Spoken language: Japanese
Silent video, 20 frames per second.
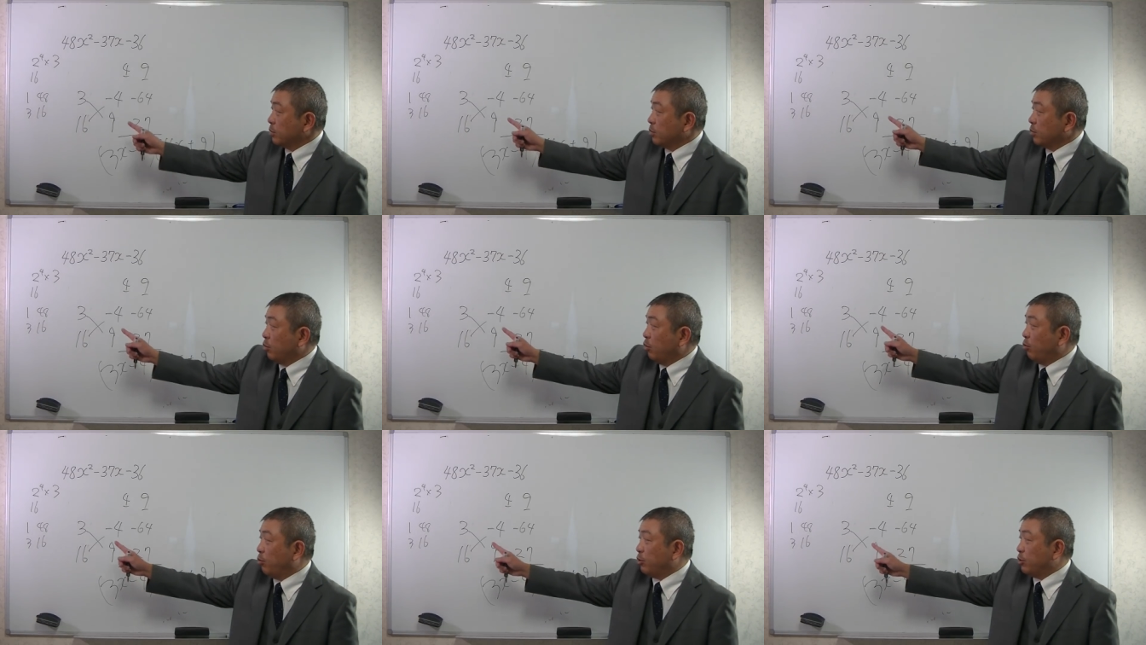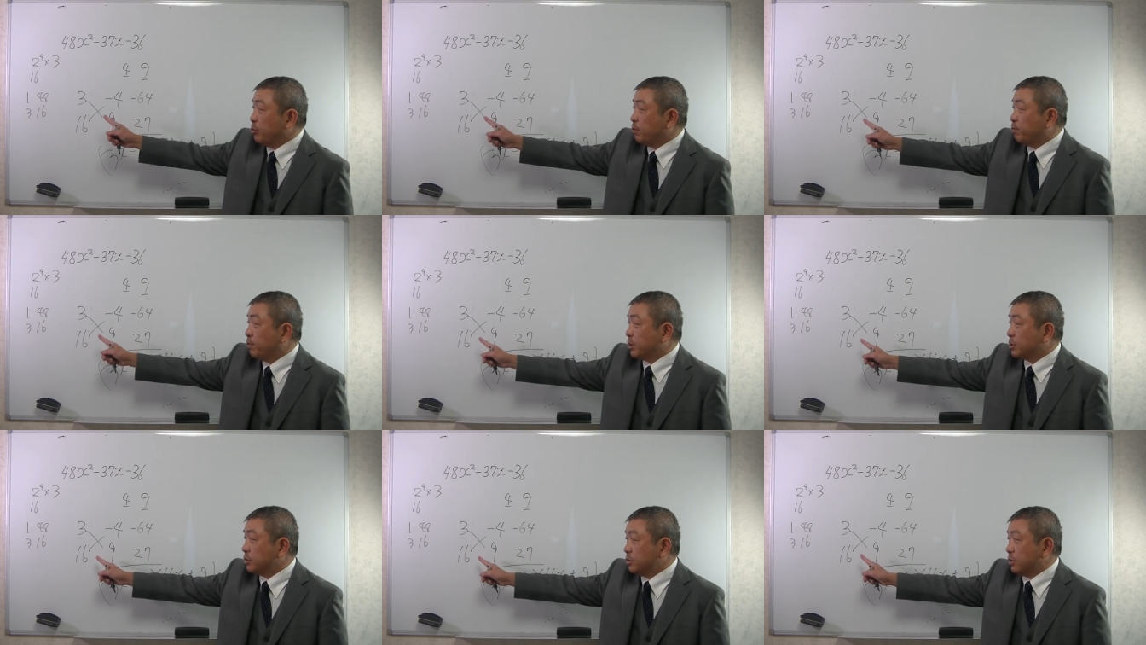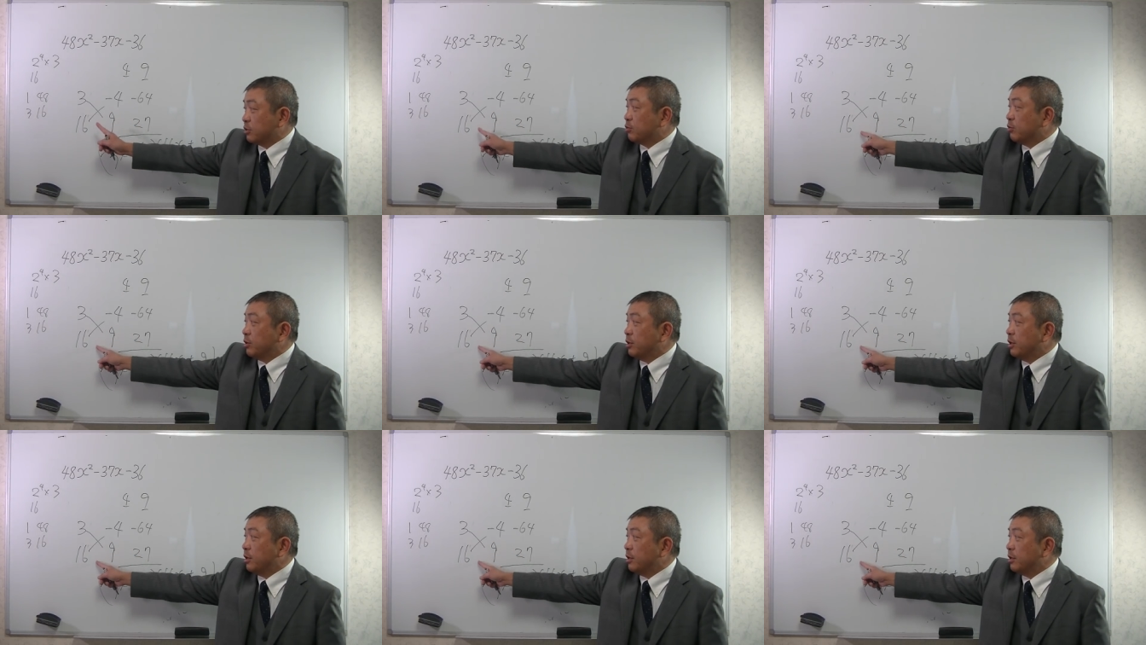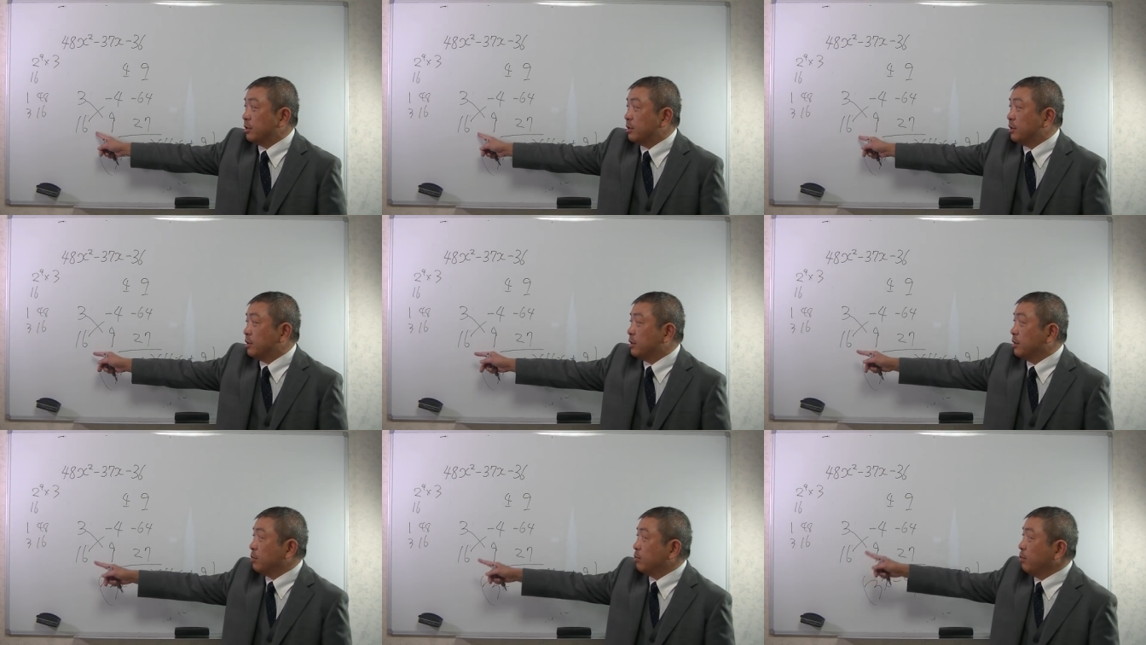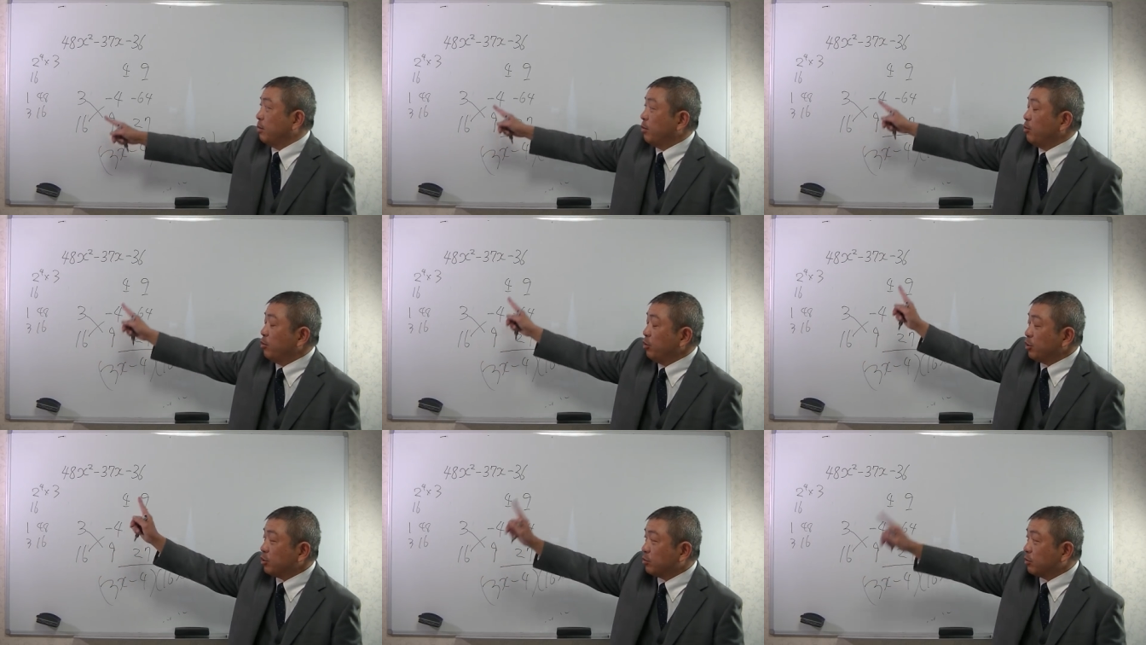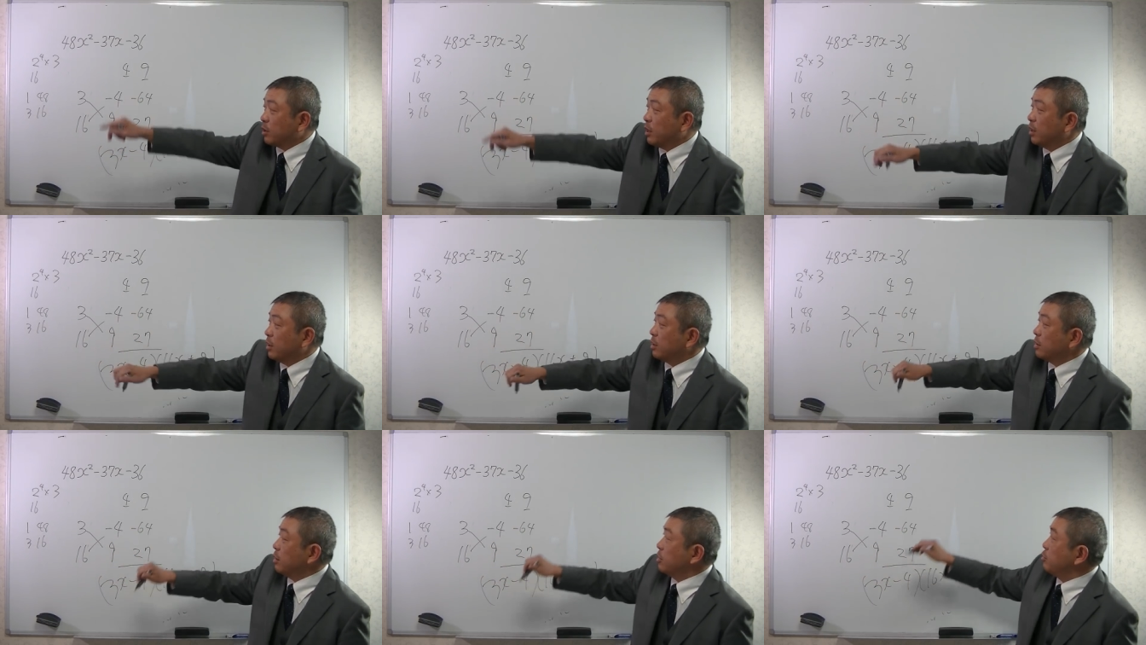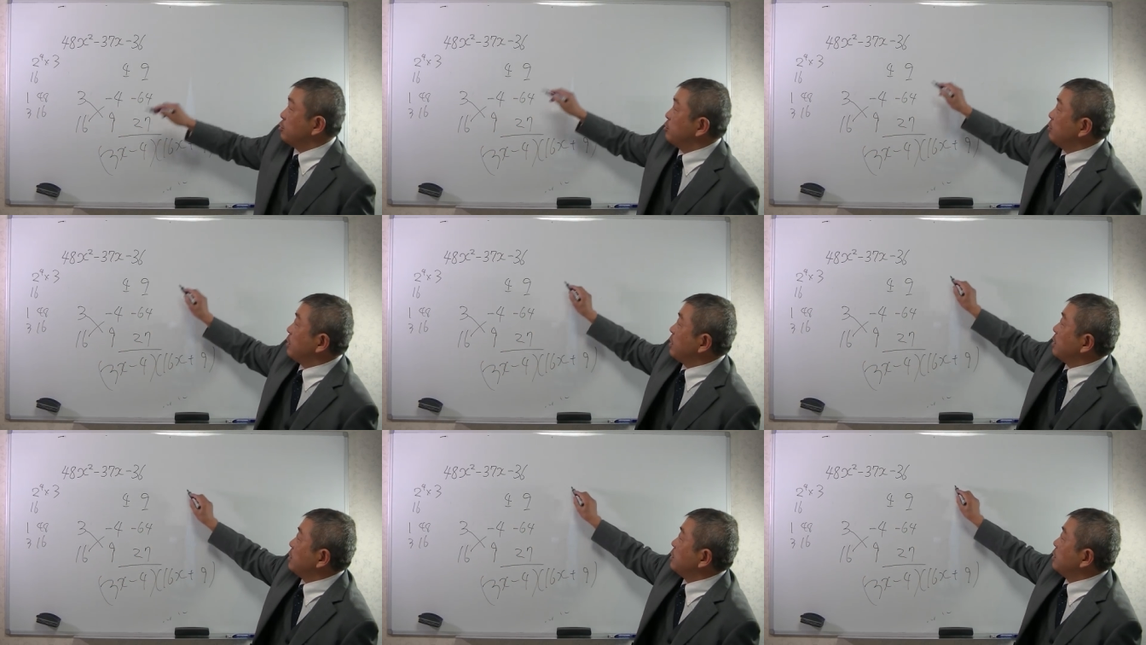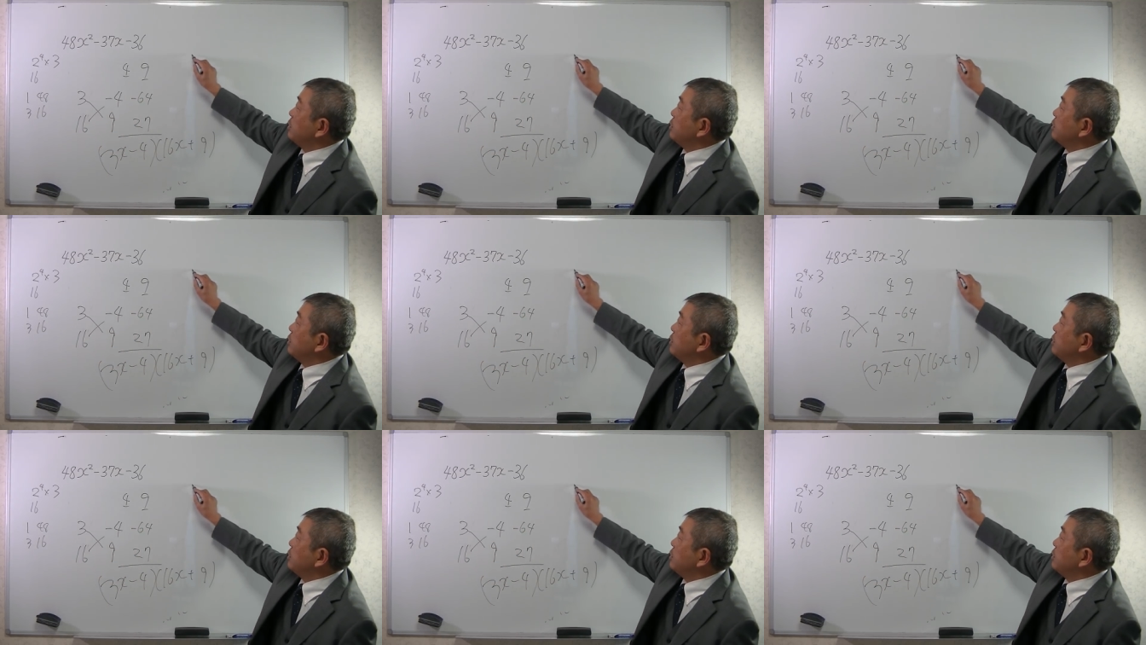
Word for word: ほぼ一発ですこれで、まあ、もう一個考えられるのは